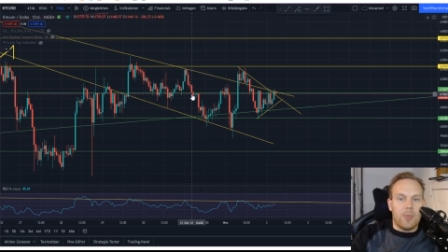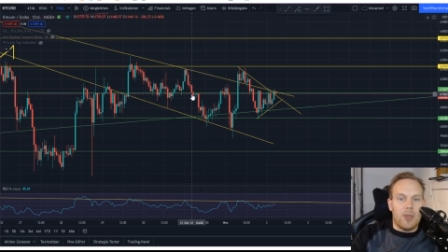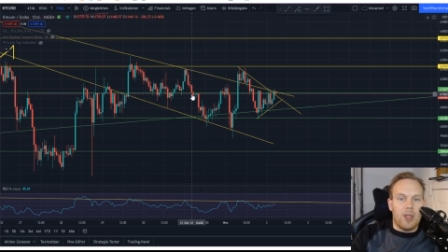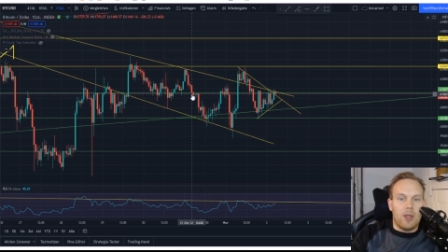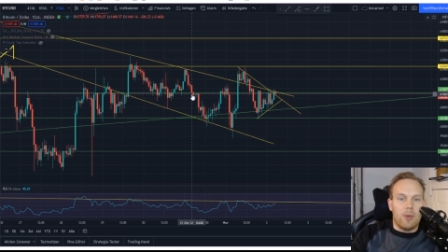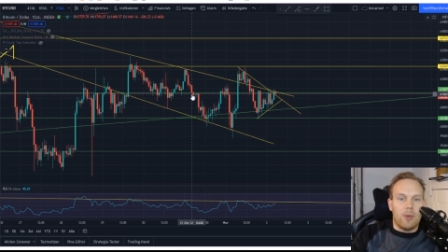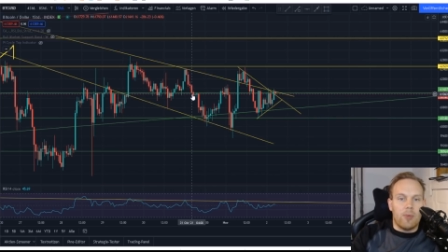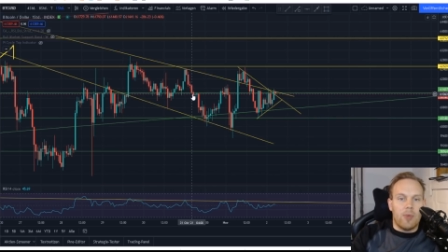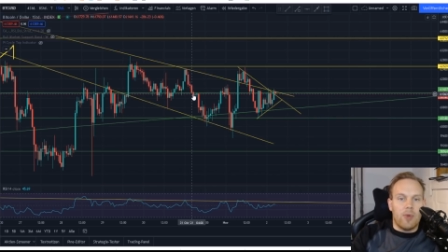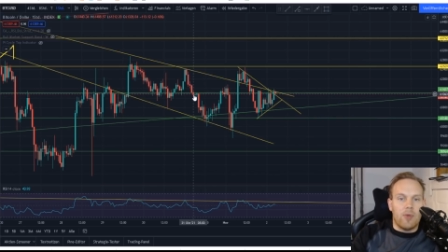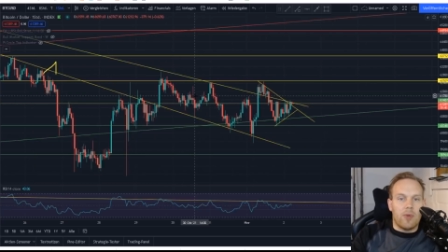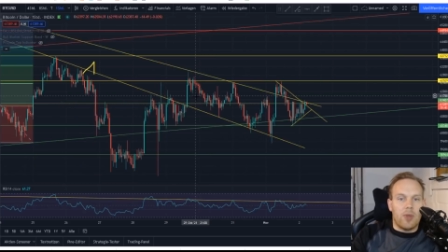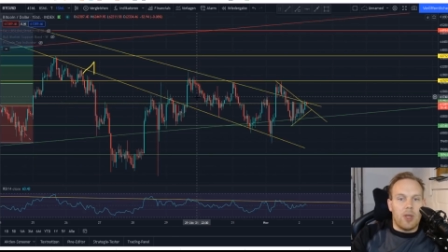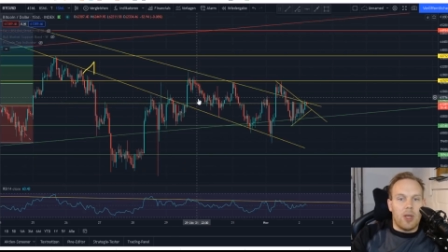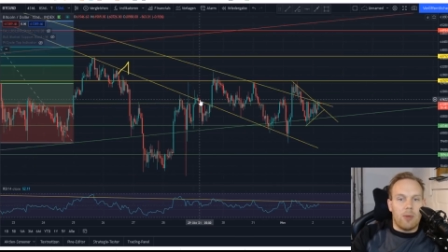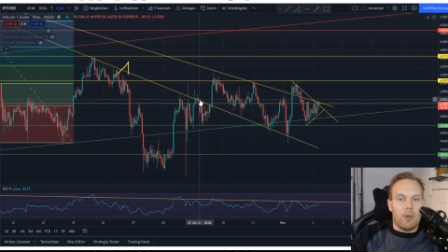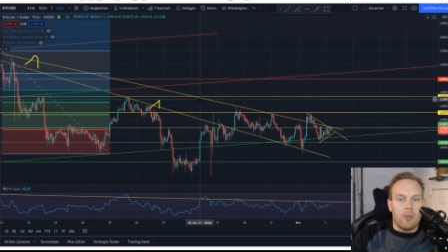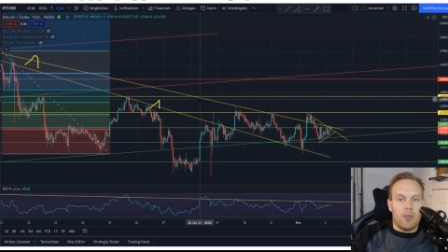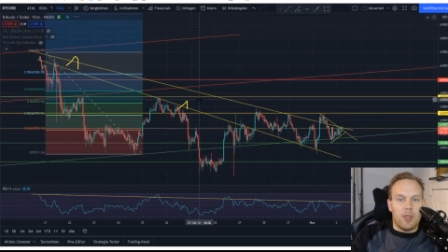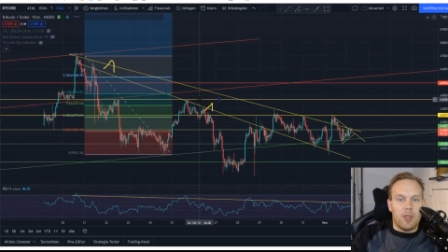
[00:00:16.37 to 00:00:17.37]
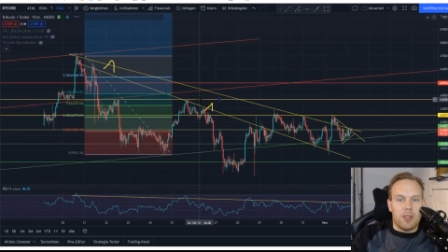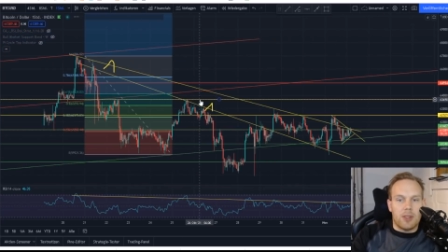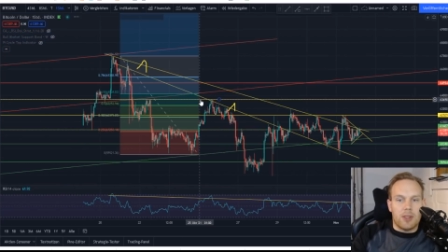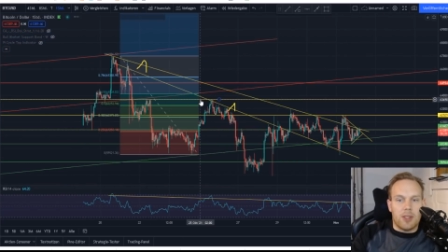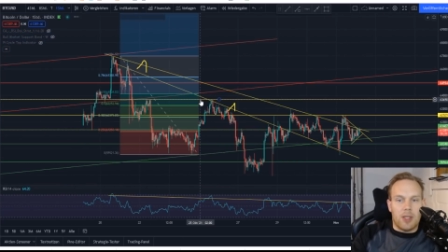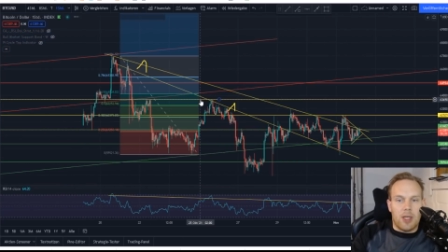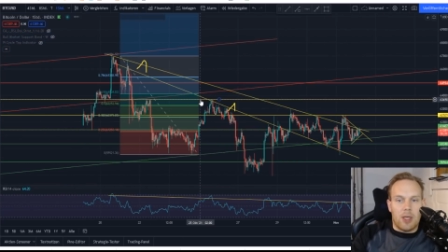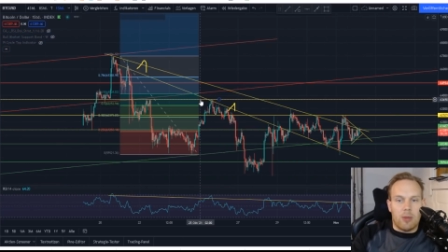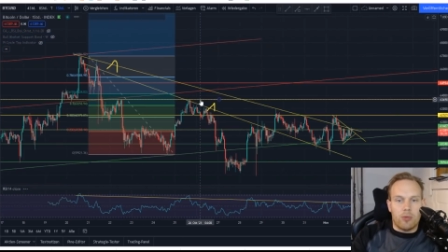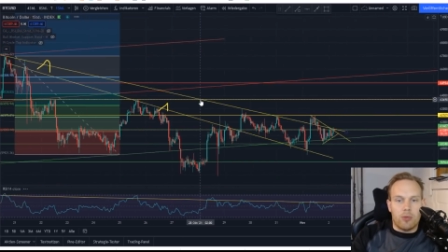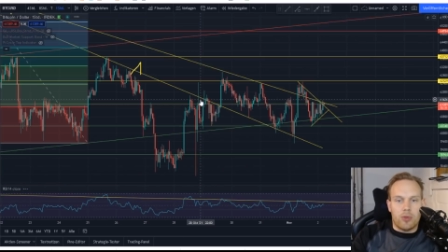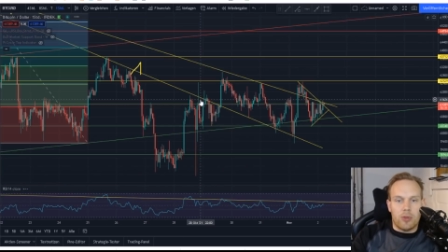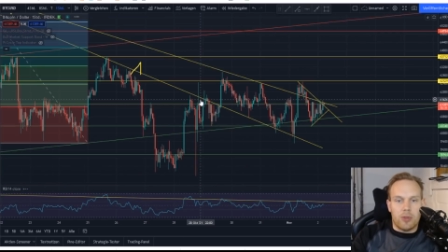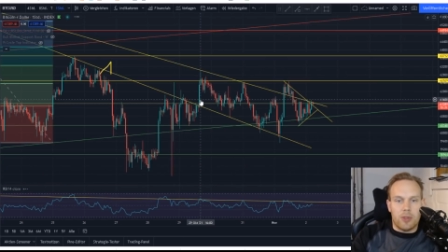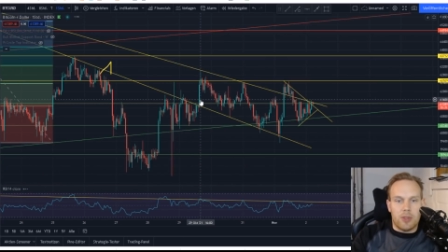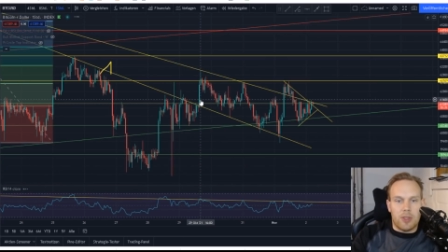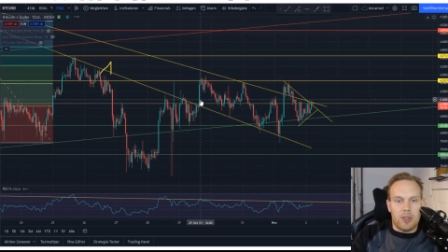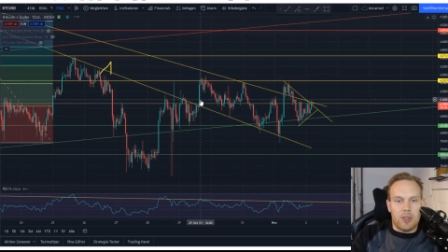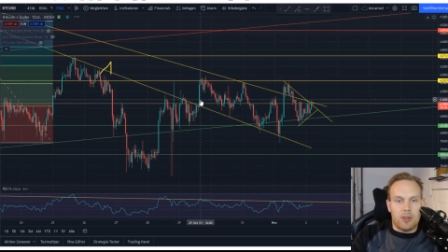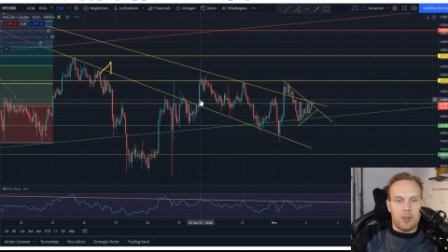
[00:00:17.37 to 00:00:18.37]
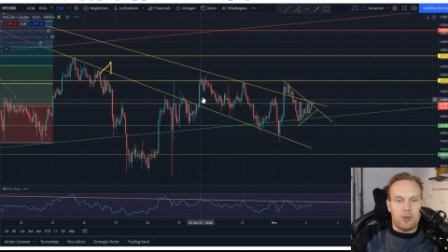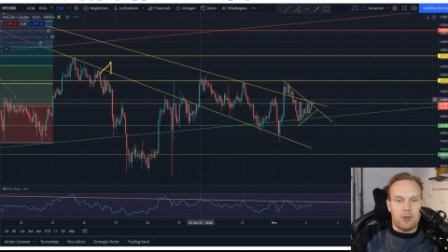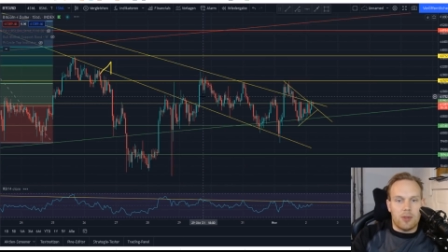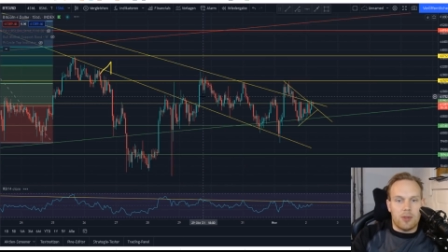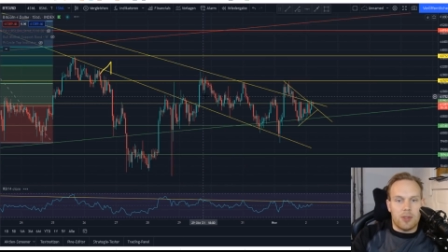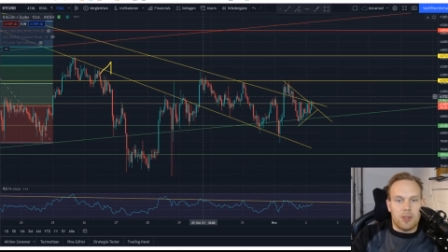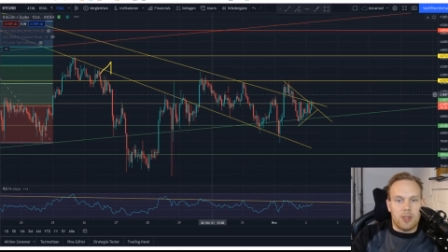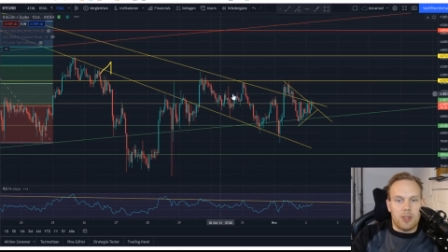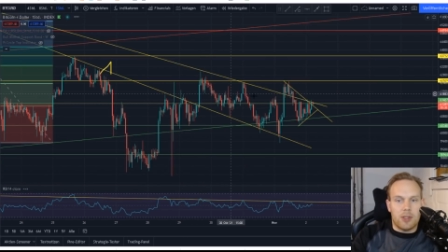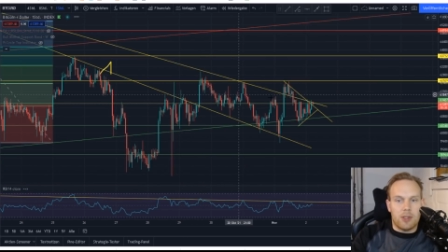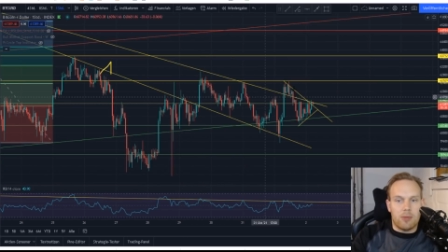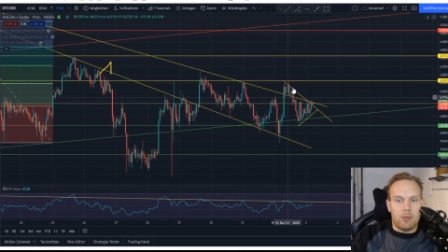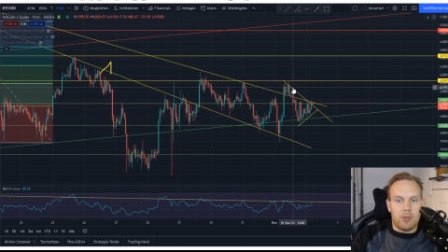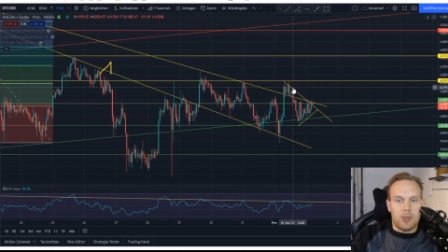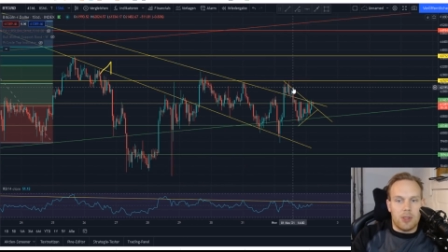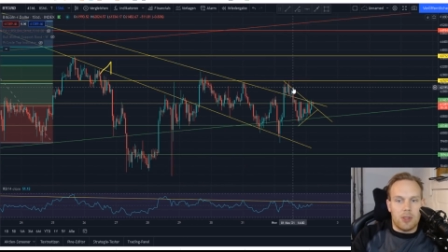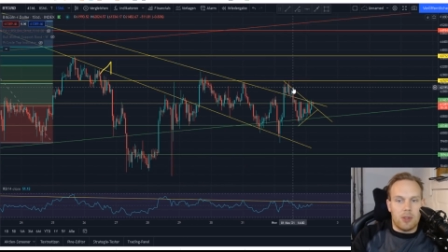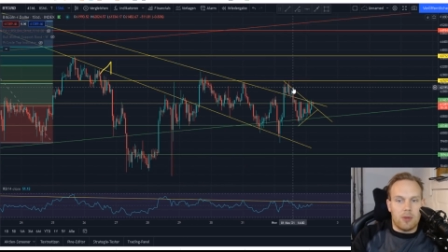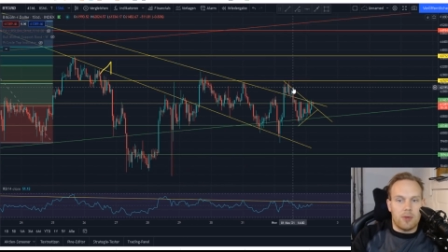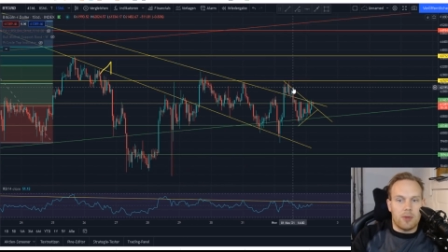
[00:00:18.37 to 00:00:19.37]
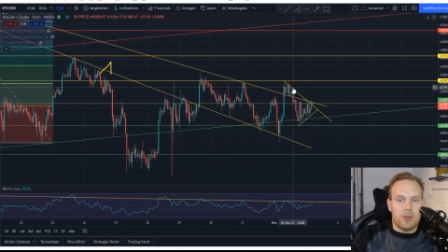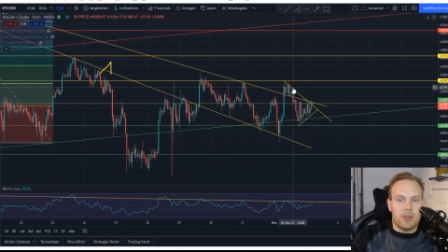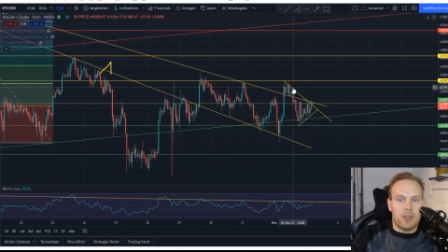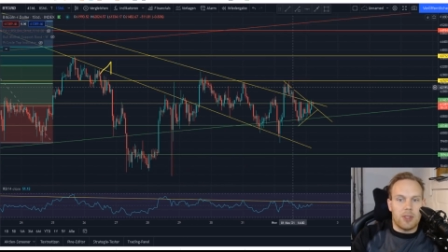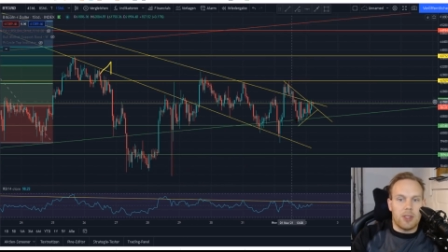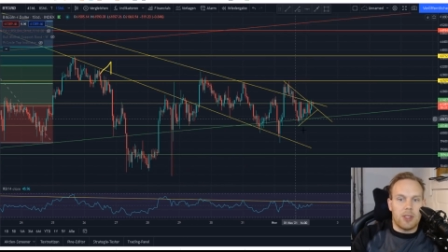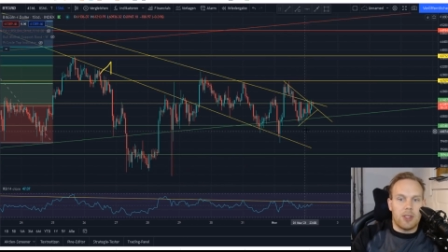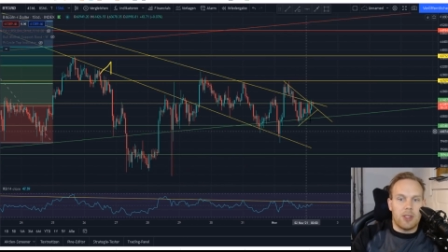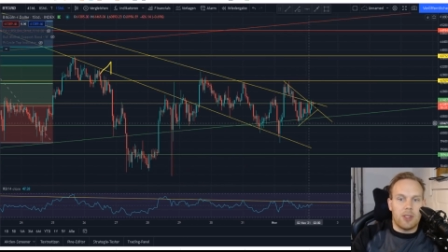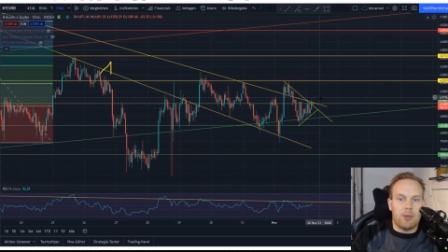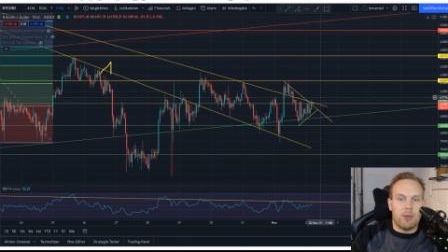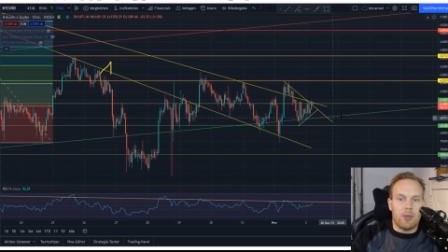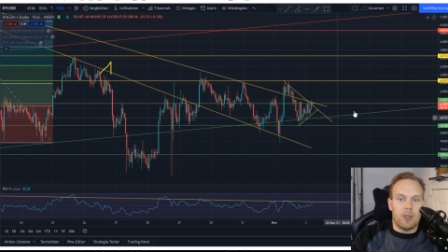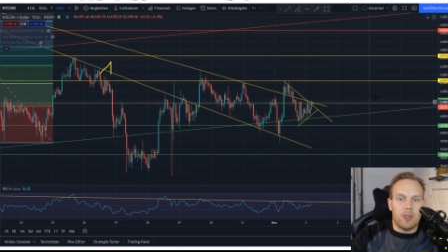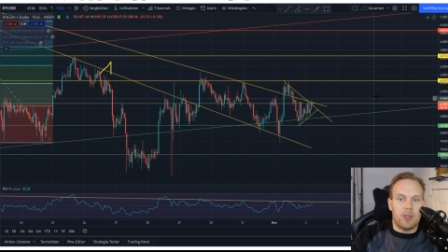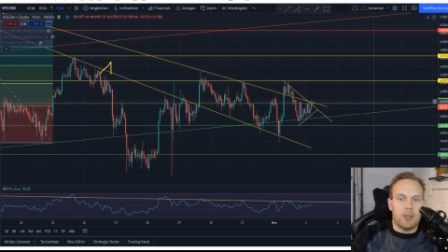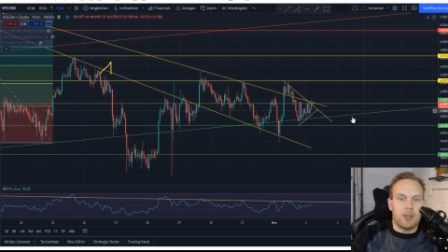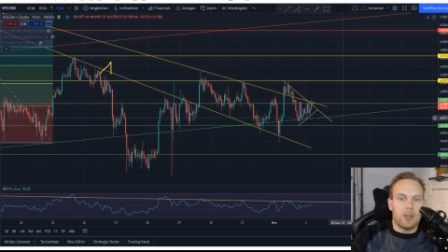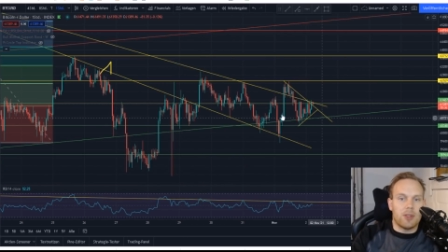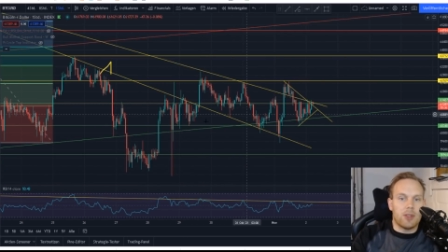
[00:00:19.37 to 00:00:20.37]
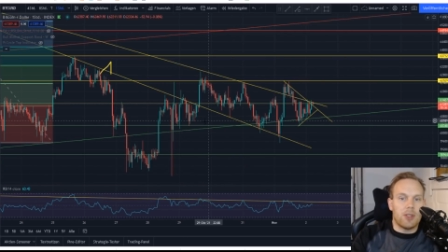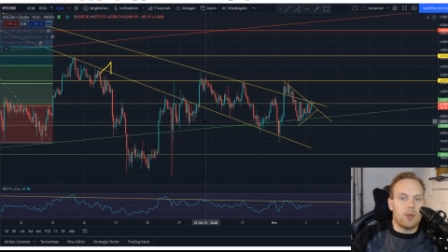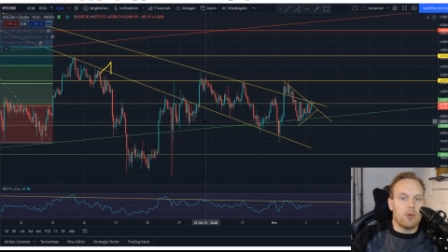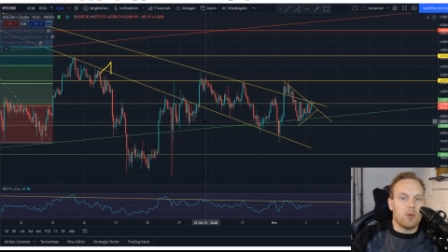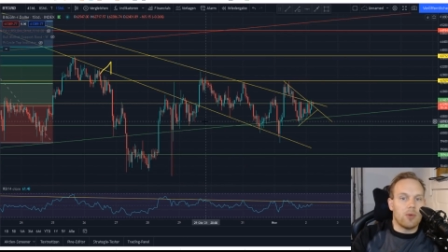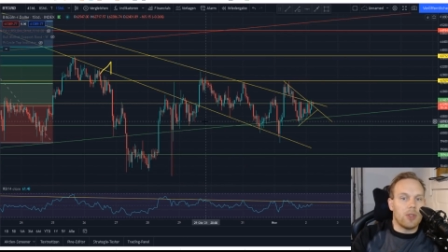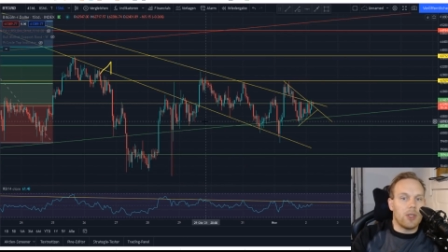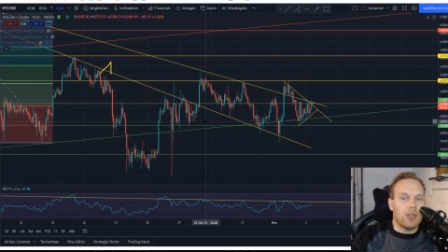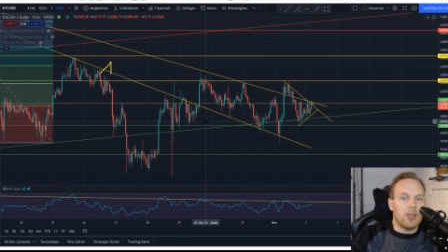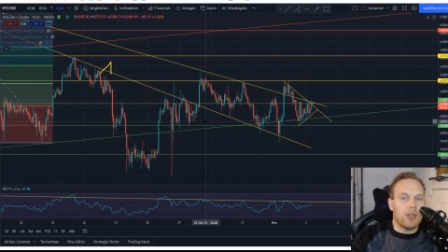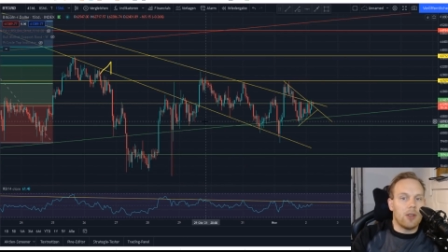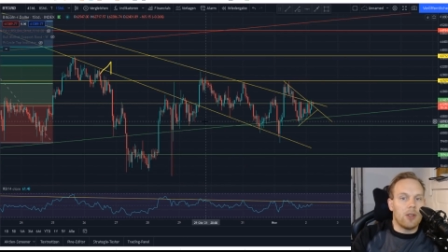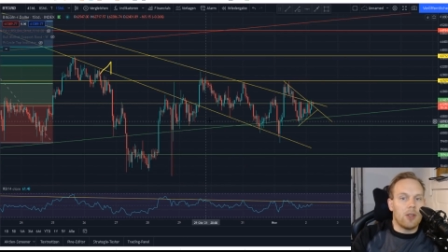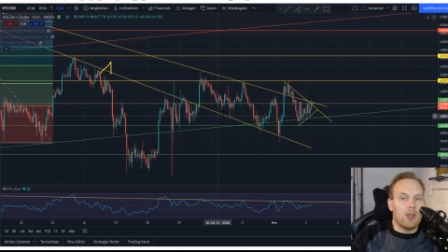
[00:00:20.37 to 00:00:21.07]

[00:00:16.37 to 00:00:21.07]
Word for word: Ähm, wir haben ja gestern Abend schon gesagt, dass uns das Ganze ein bisschen auf den Sack gehen, immer dieses Hin und Her